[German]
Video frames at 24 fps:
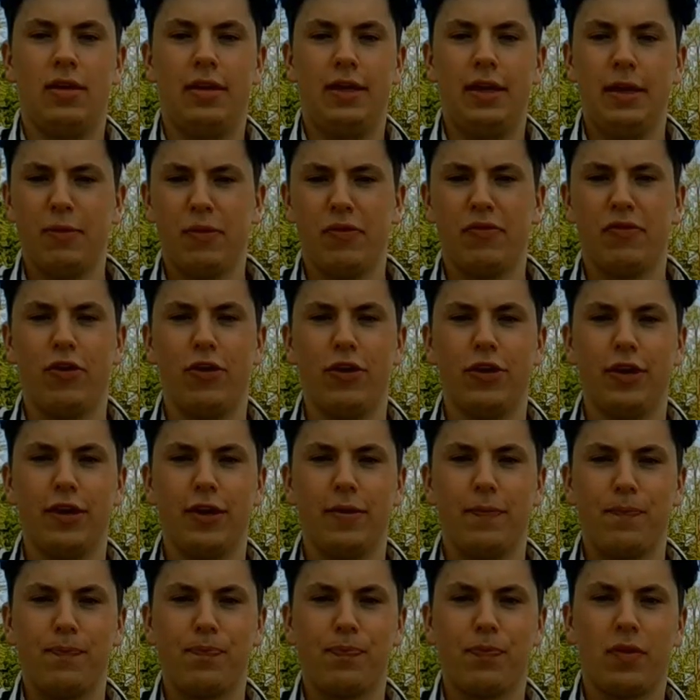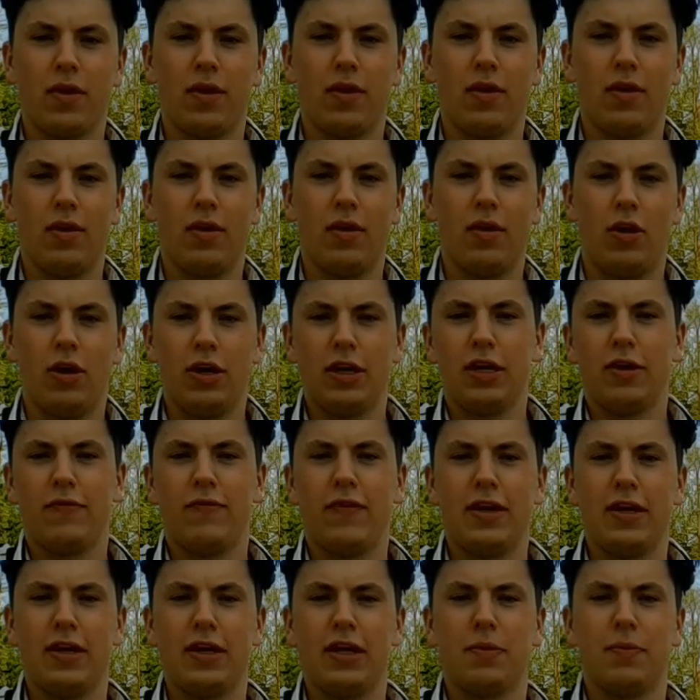Liebe Freunde,
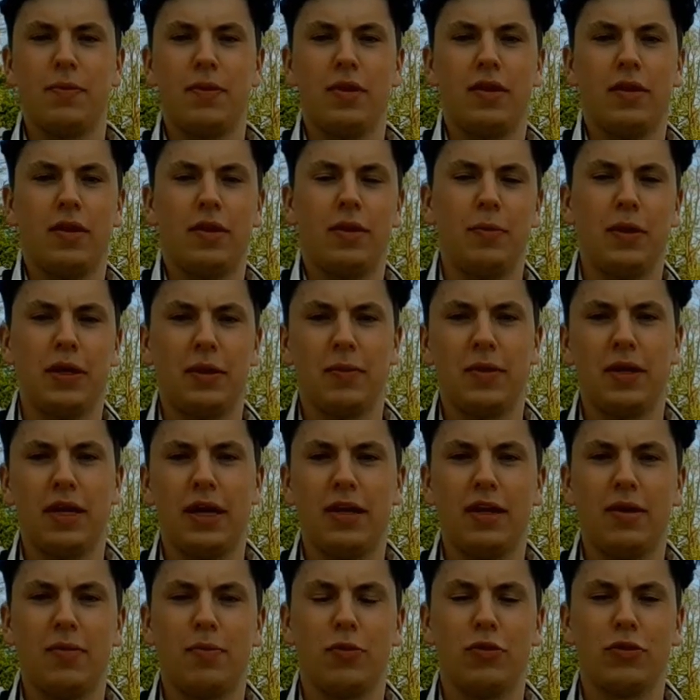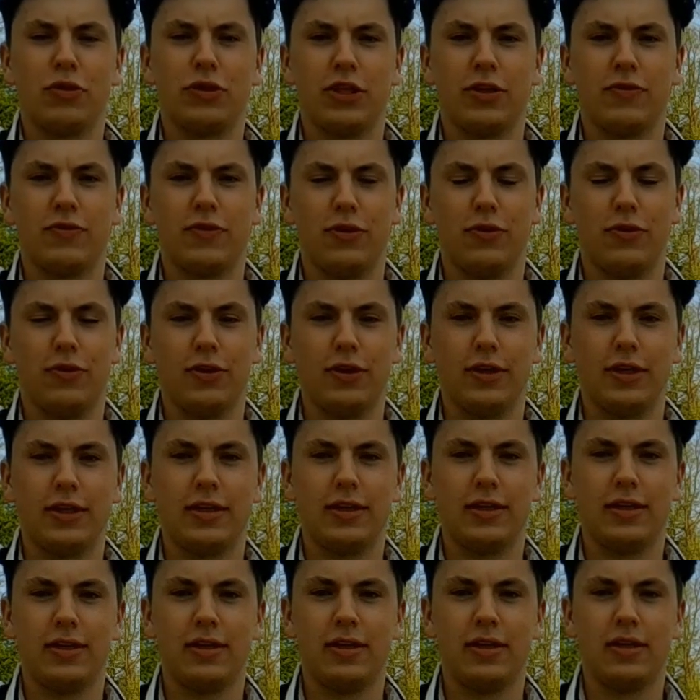heute wende ich mich mit einer Botschaft an
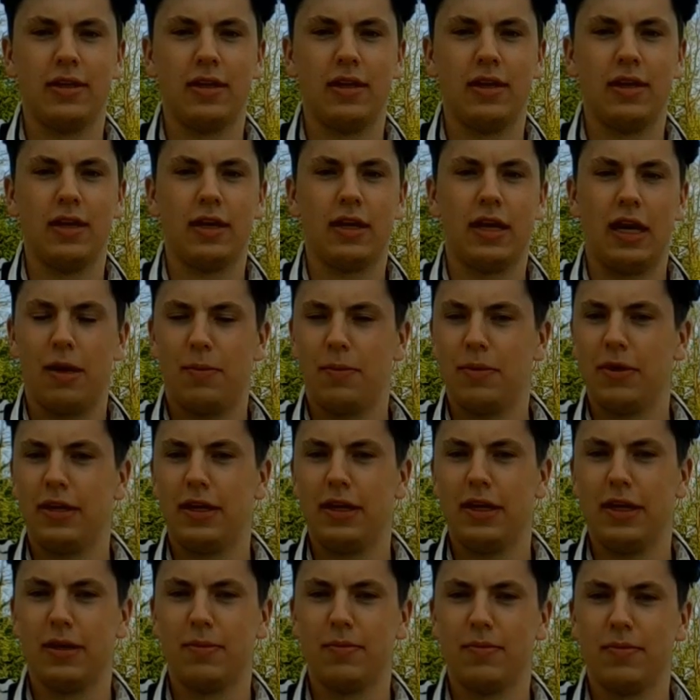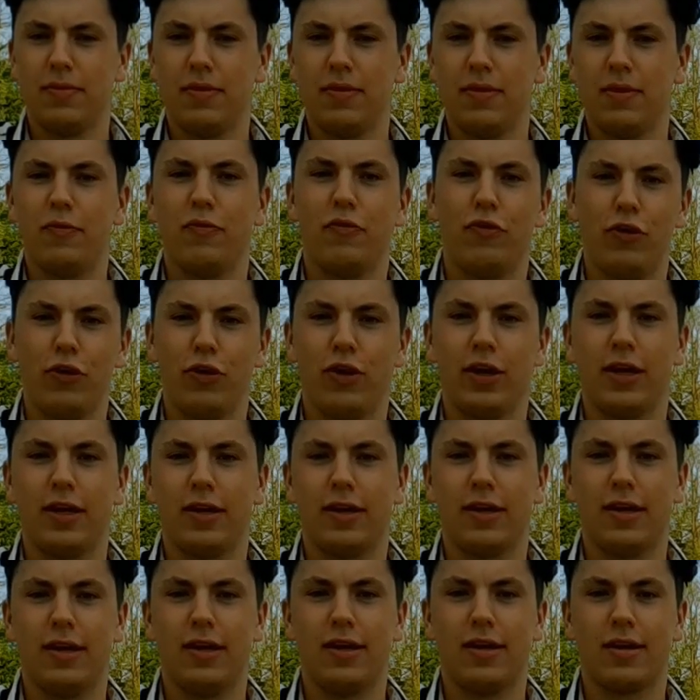euch. Habe dir, pflücke
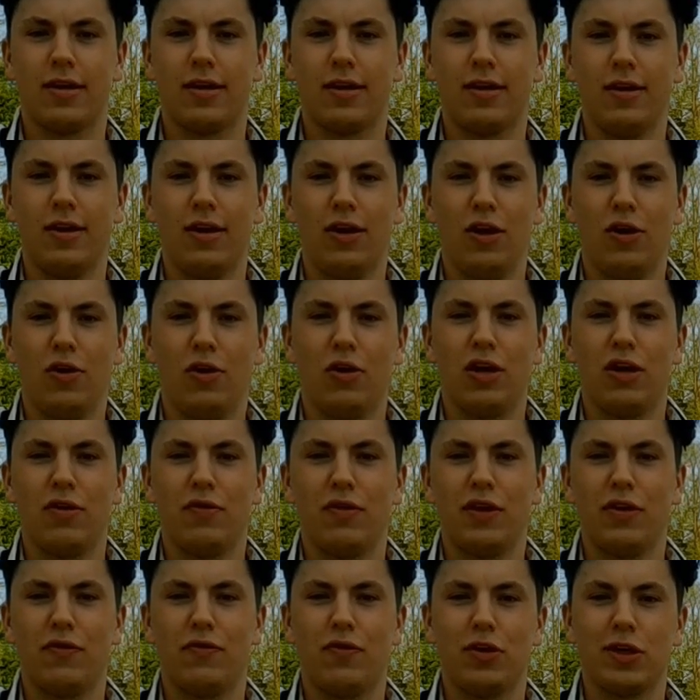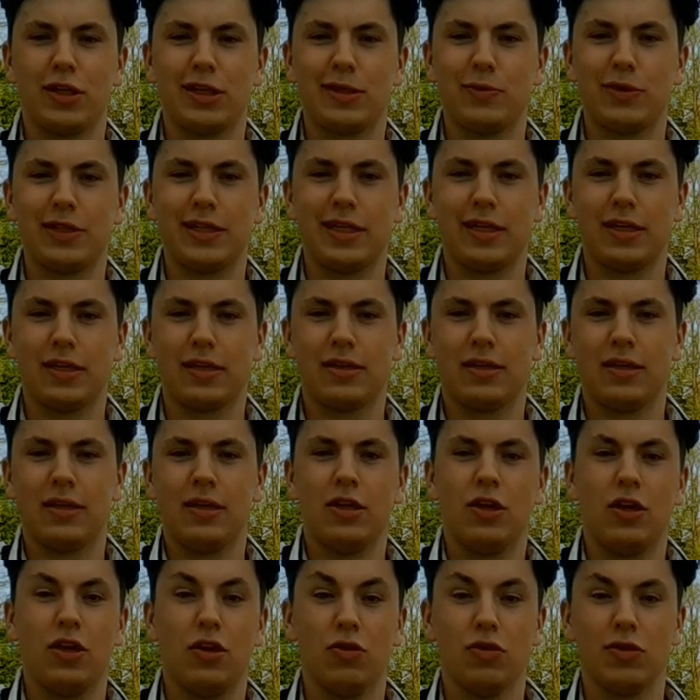den Tag oder wie der Volksmund sagt,
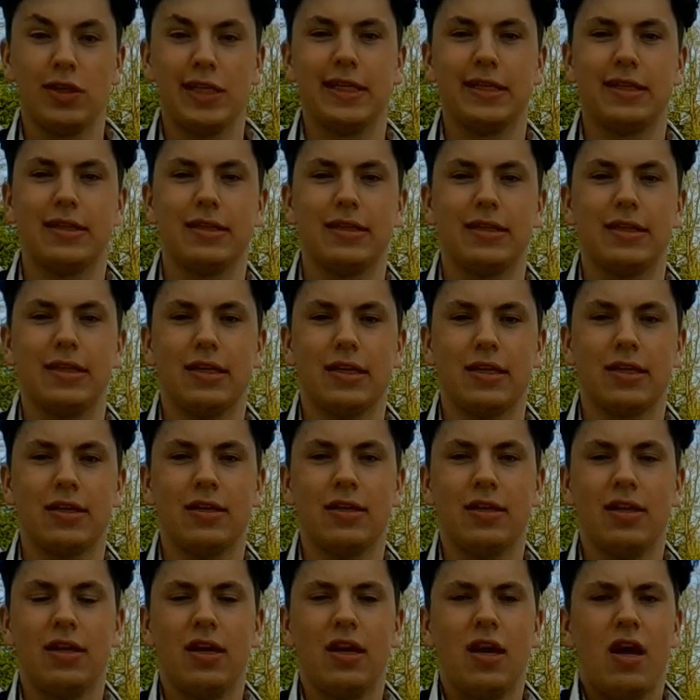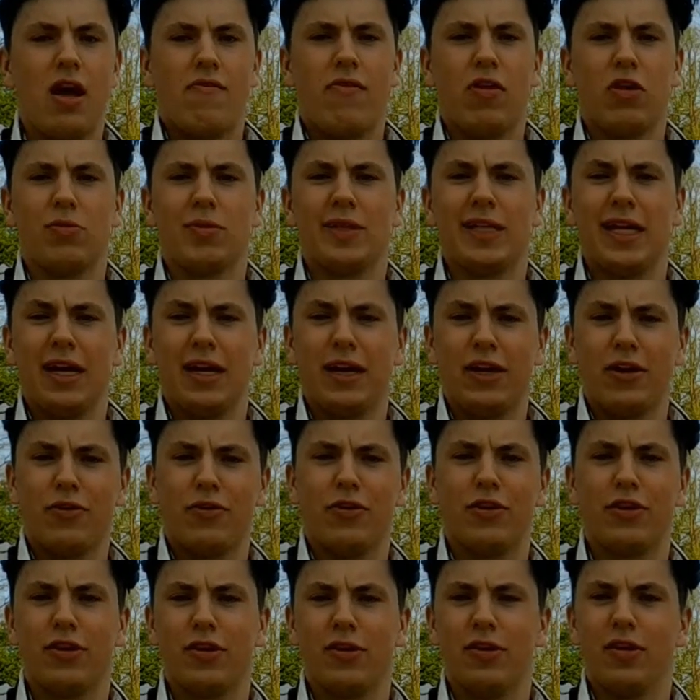nutze den Tag. Warum sage ich
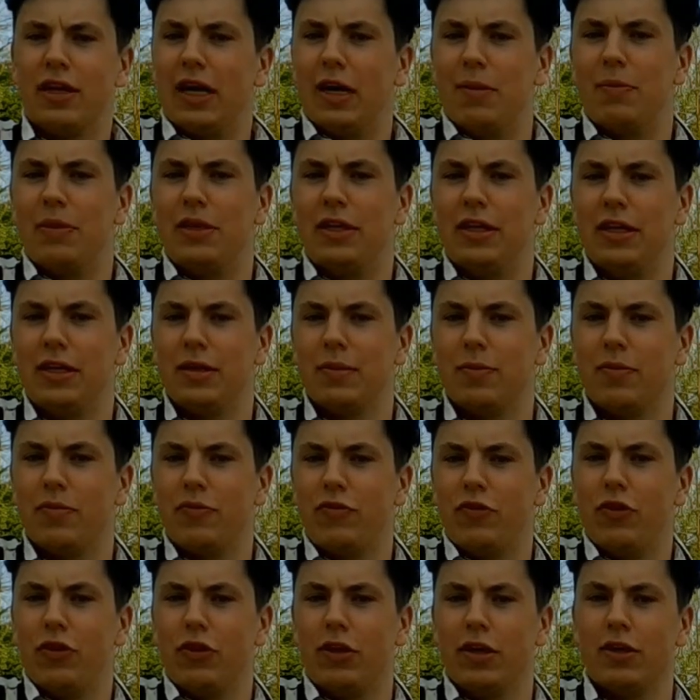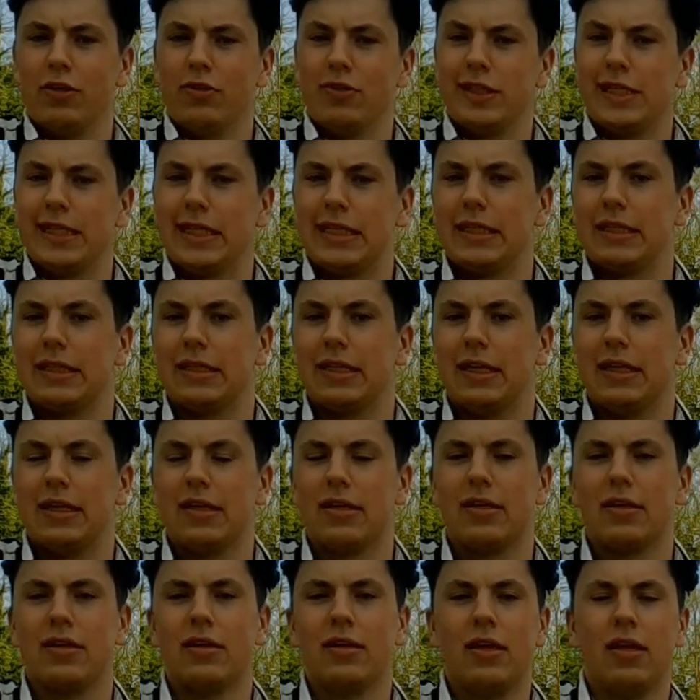euch, Carpe diem, pflücke, nutze den
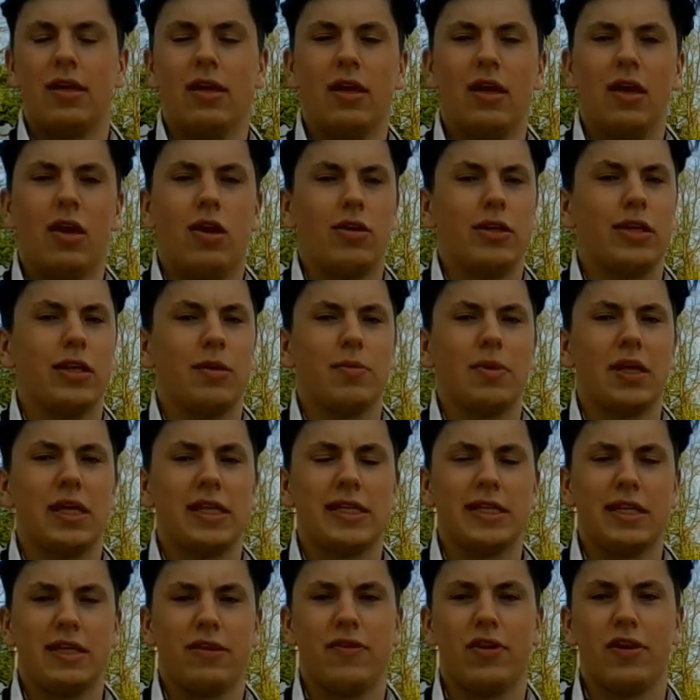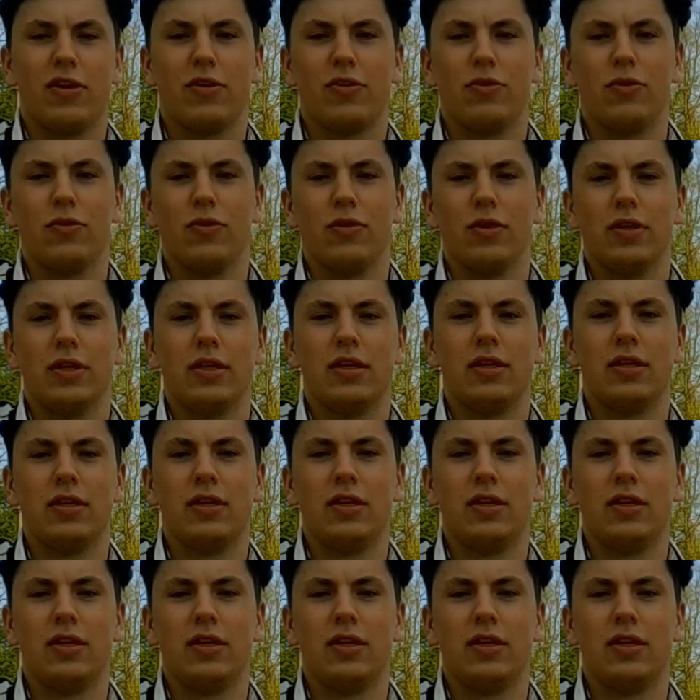Tag? Aus einem ganz einfachen Grund.